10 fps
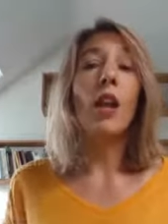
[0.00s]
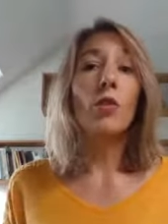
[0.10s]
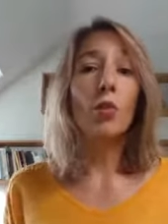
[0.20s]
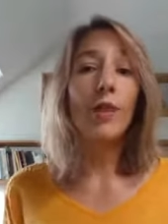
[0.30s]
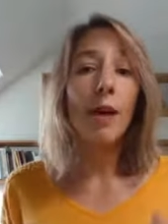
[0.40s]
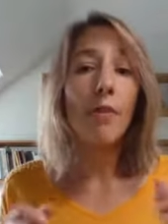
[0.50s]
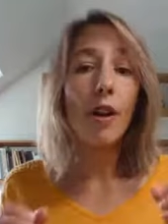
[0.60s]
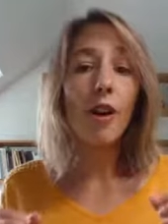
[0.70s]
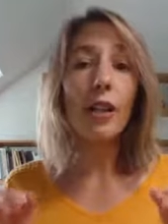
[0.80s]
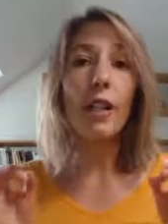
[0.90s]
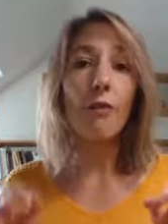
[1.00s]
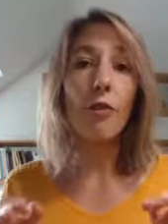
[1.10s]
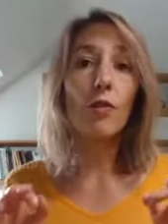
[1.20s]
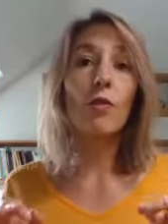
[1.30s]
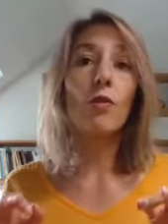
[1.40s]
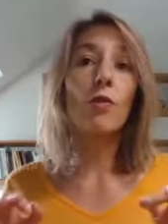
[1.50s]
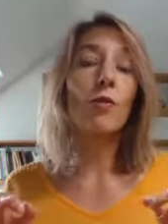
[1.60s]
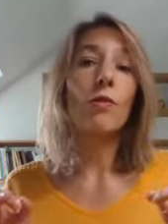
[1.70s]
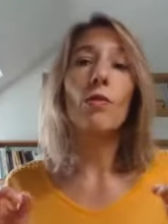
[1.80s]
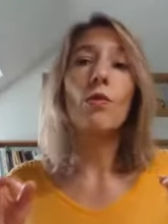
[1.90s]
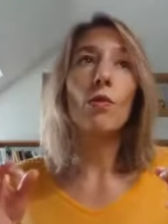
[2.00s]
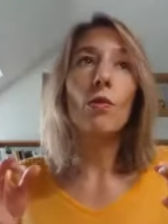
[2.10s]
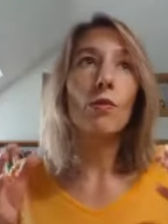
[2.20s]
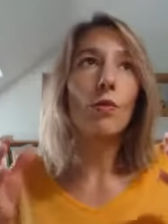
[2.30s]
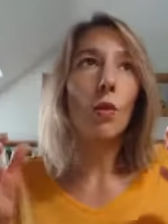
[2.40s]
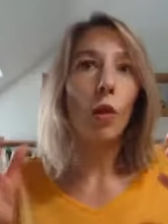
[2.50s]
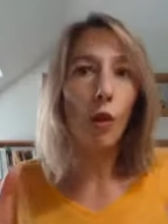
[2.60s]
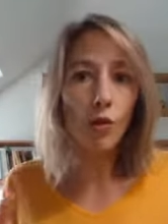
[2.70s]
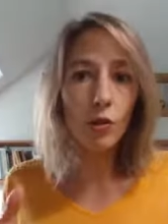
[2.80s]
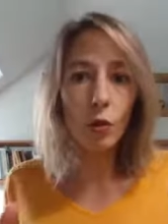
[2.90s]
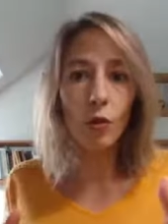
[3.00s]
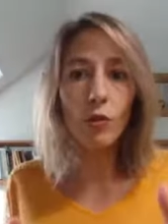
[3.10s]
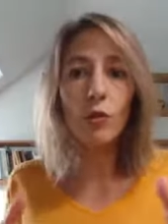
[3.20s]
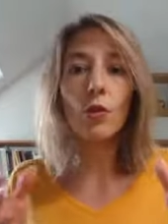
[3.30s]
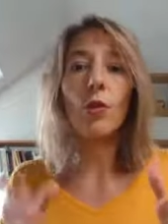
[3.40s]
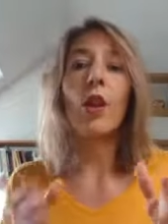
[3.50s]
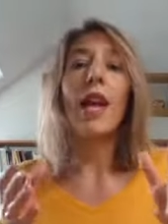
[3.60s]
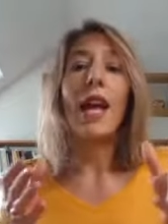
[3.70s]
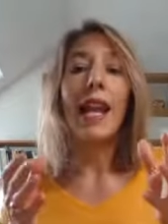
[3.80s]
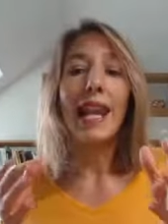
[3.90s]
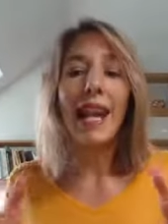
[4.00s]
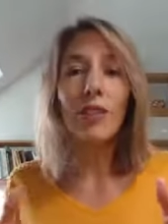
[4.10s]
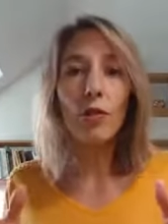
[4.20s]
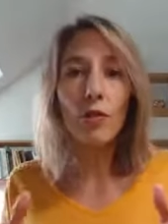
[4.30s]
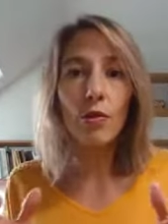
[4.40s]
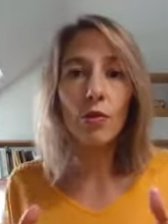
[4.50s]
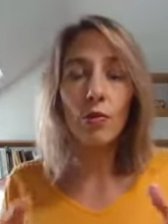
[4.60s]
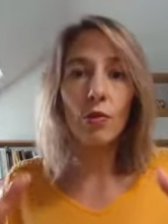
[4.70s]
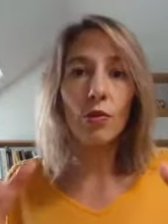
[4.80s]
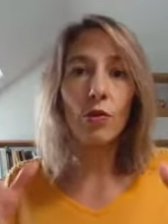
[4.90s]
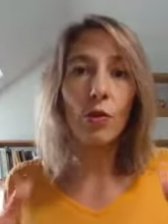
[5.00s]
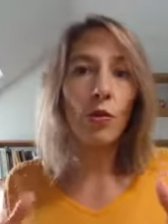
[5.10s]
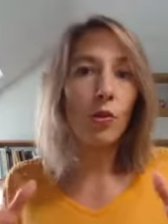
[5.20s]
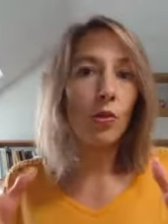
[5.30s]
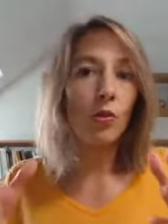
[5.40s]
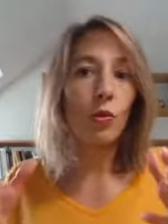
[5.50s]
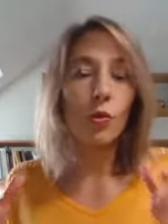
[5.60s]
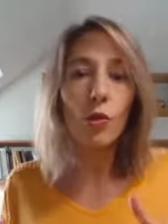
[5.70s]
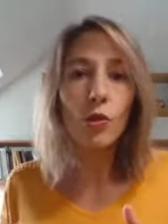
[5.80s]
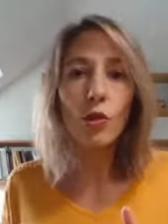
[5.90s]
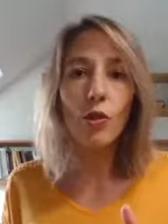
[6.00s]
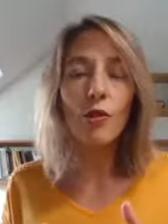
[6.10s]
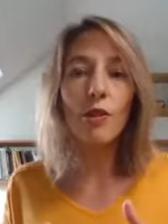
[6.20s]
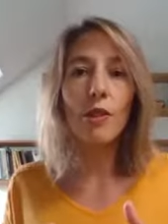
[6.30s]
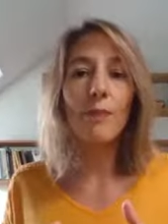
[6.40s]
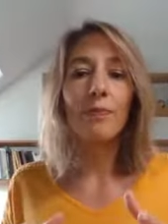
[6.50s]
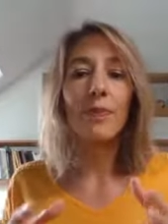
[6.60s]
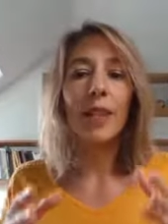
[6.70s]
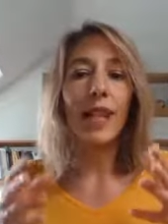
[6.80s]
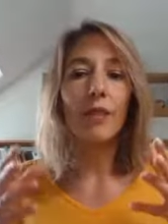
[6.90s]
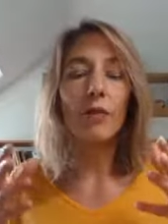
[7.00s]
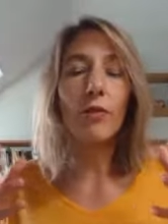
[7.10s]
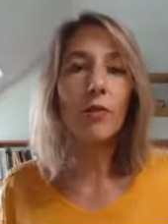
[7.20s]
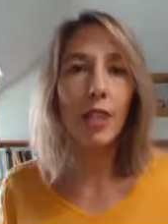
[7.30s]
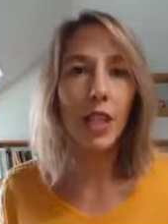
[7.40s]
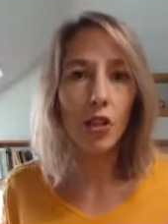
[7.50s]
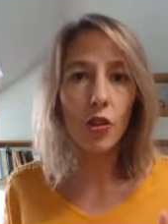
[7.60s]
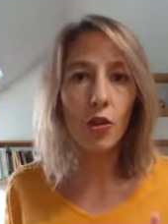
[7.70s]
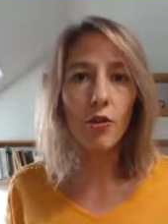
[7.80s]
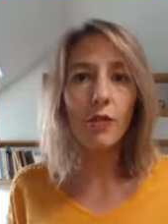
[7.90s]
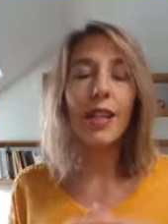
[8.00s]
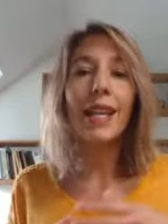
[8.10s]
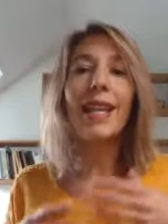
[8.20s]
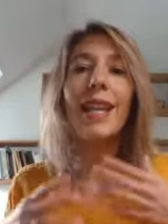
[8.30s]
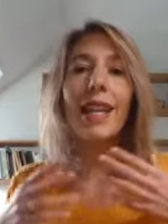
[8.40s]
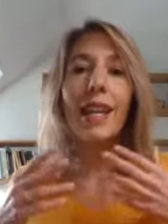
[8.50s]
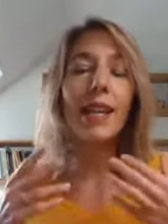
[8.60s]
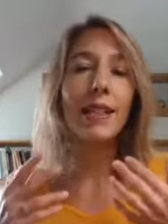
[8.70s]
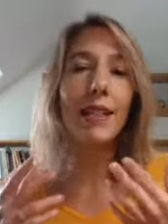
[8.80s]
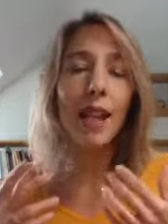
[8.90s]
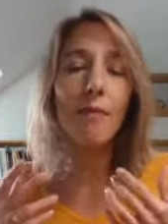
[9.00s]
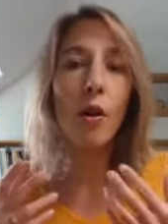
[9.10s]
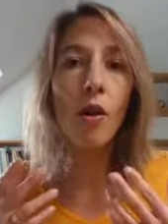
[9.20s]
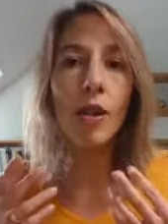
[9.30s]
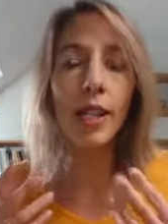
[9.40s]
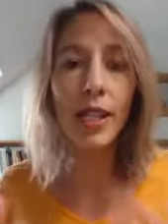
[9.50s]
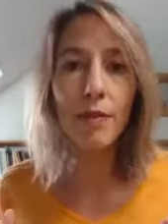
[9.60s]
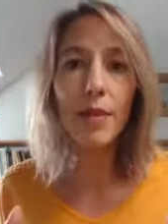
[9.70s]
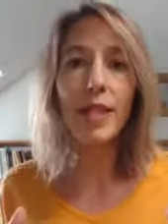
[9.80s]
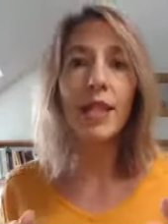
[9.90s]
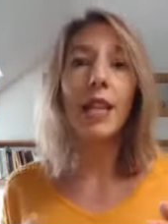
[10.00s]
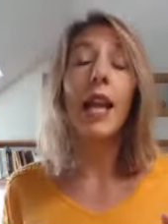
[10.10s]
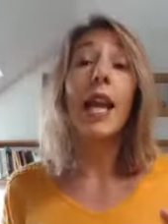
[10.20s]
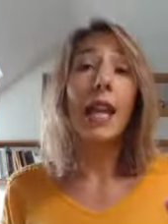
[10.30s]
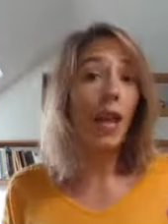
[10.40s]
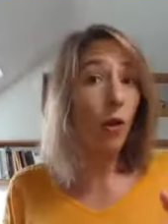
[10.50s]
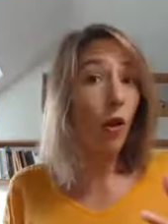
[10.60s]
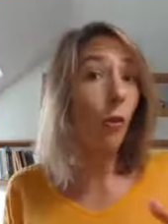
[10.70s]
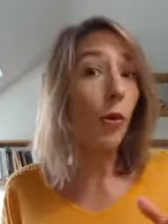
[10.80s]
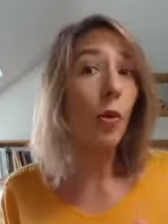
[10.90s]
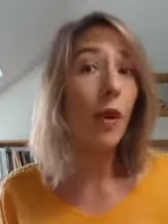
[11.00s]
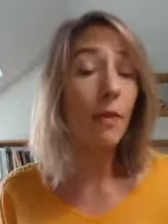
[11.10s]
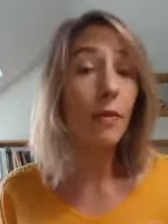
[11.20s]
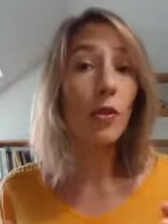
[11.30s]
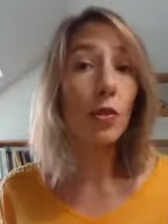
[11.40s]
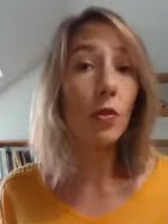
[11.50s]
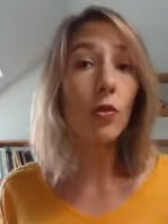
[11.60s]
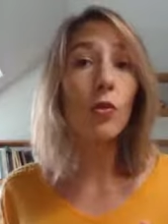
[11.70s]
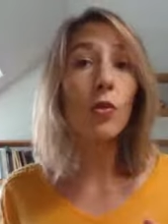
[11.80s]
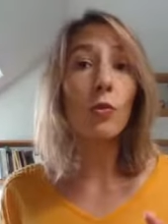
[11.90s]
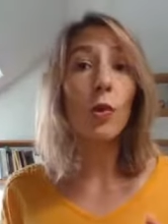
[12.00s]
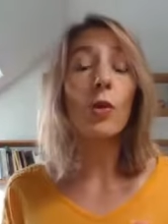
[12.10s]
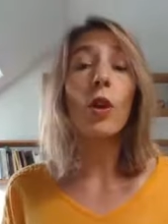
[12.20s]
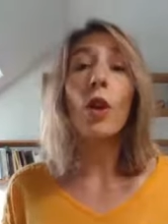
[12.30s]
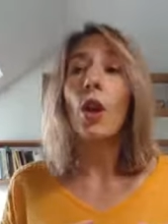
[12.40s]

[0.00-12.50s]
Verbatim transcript: Tout d'abord, il faut que tu, tu te rendes compte que l'attention de ton audience, l'attention des gens est extrêmement limitée et que leurs problèmes sont nombreux